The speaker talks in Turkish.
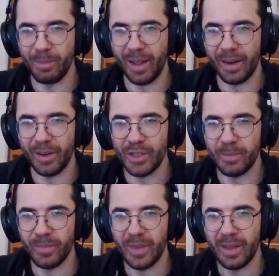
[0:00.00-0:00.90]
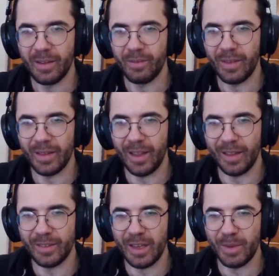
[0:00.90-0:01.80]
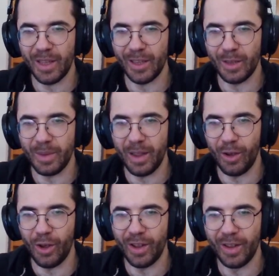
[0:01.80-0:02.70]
be kardeşim. Vallahi altı elma da alalım ya. Oh.